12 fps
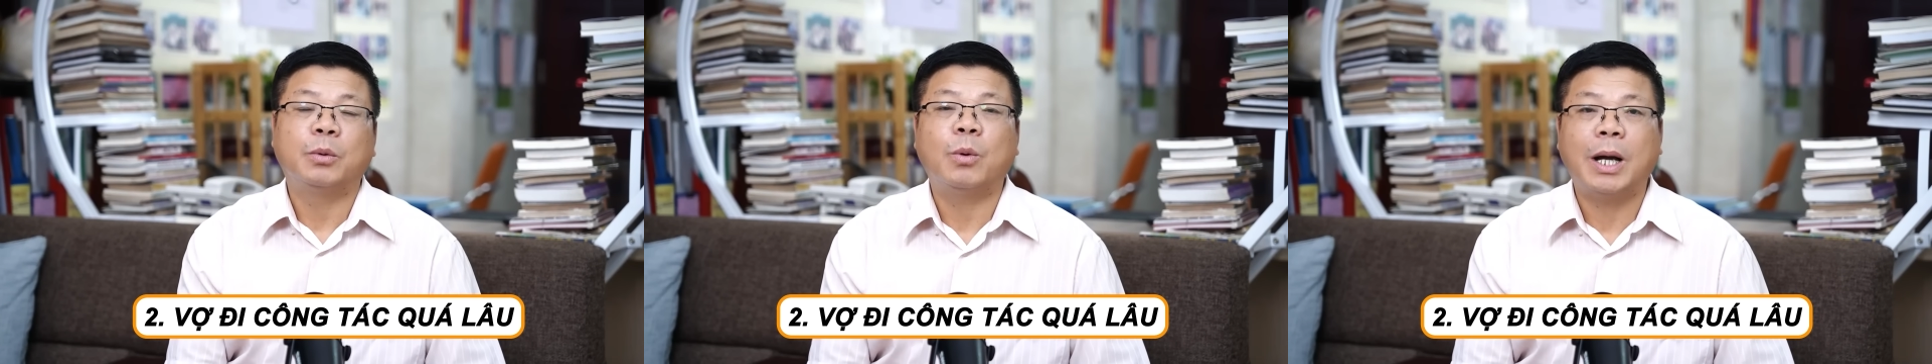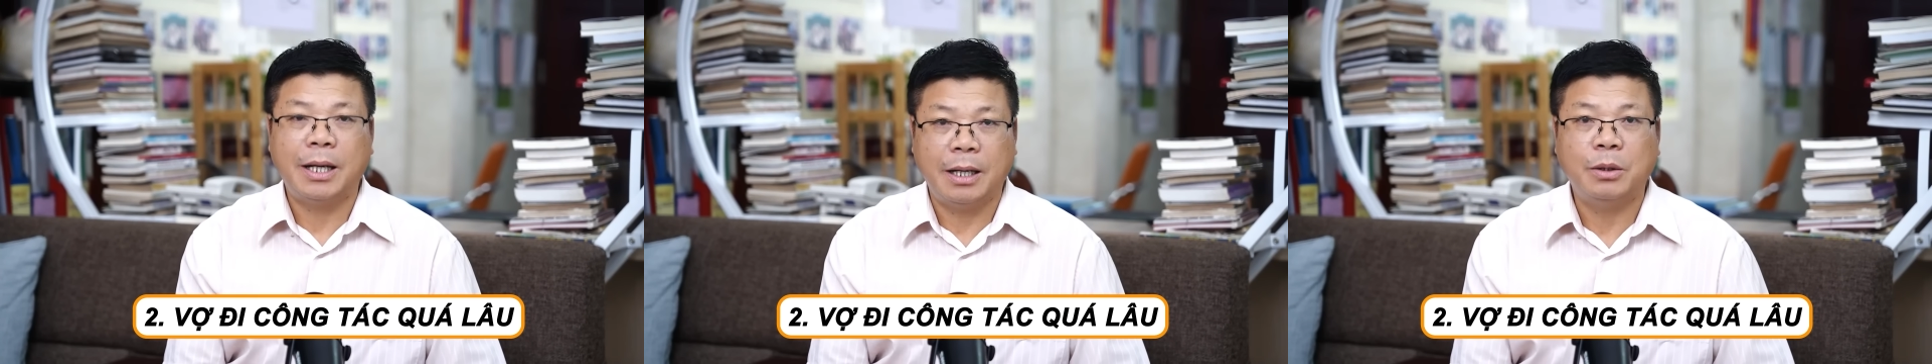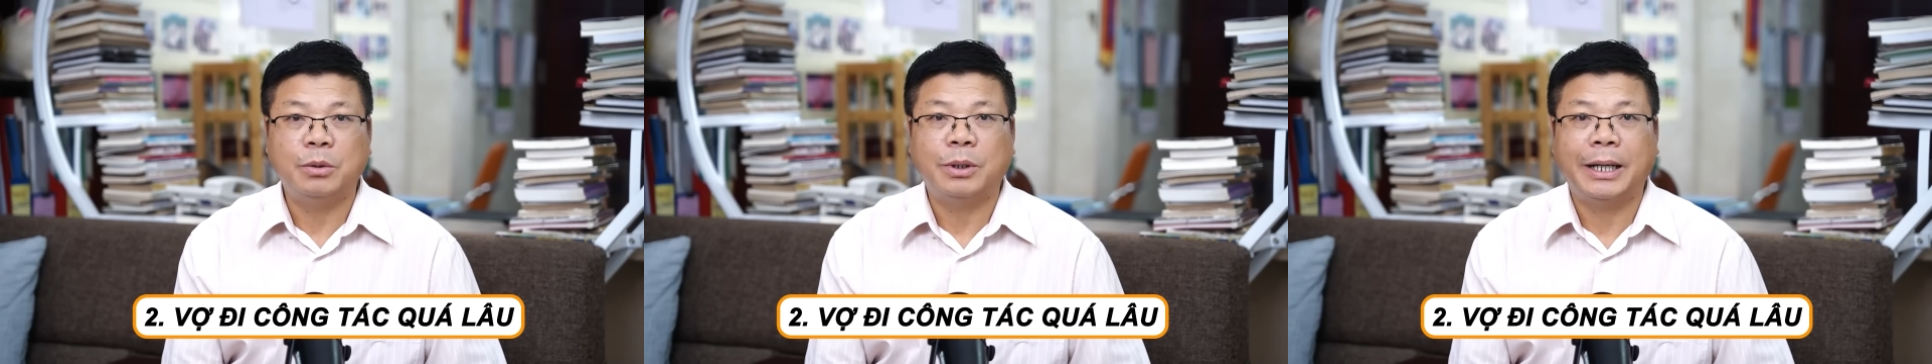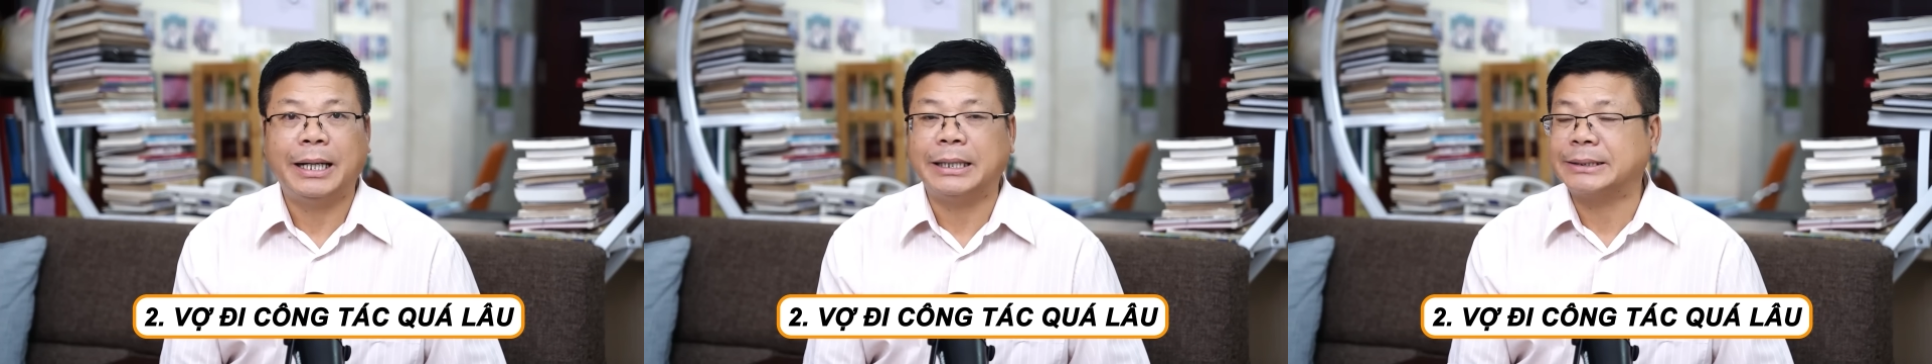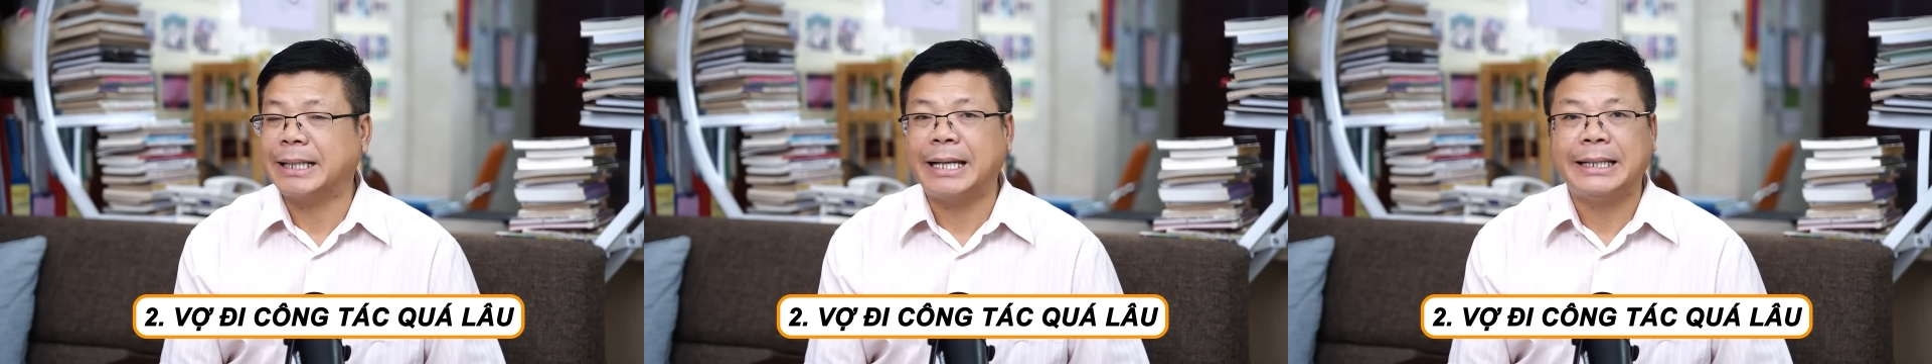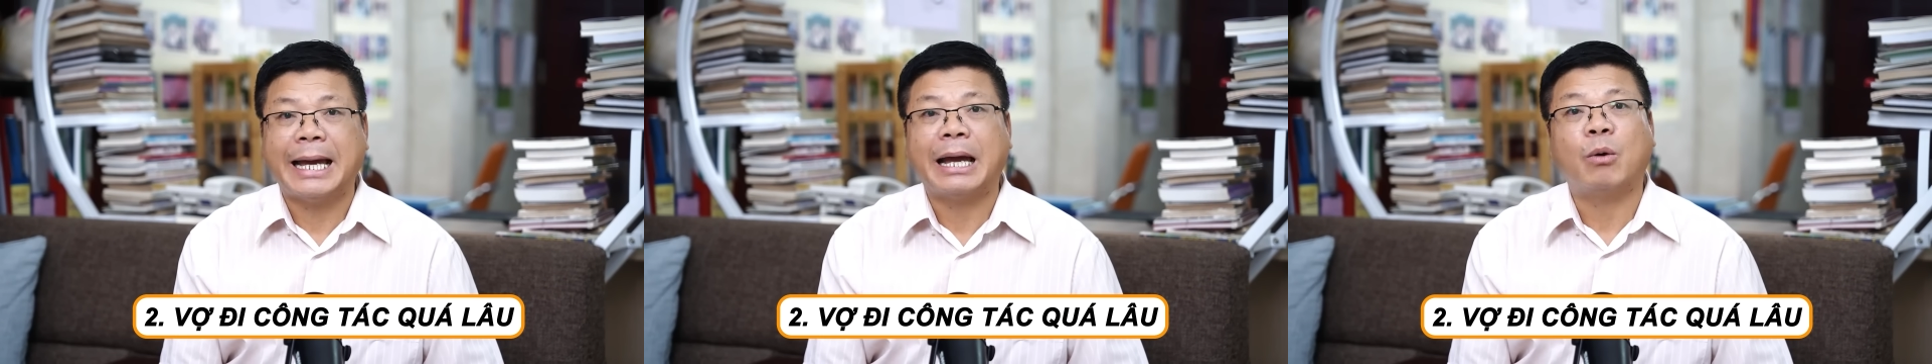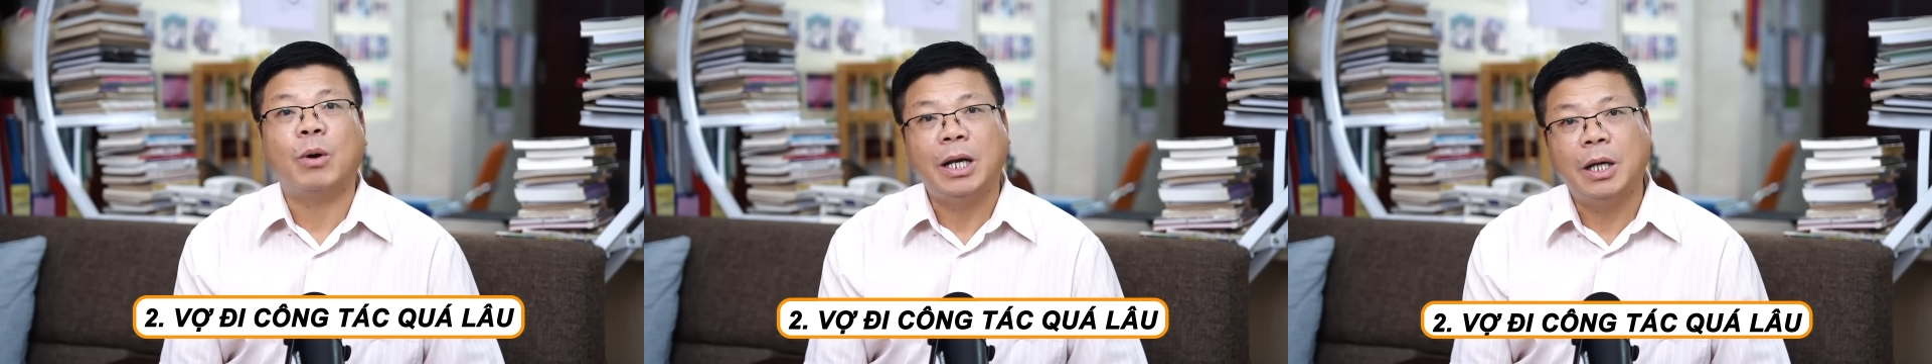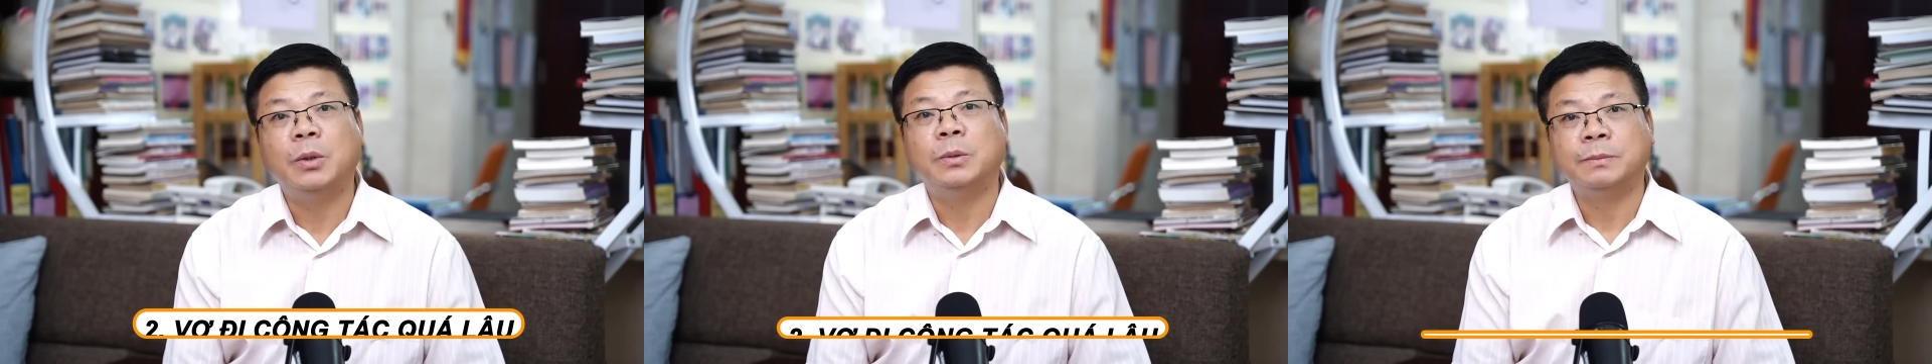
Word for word: quá lâu hay là xa nhà quá lâu.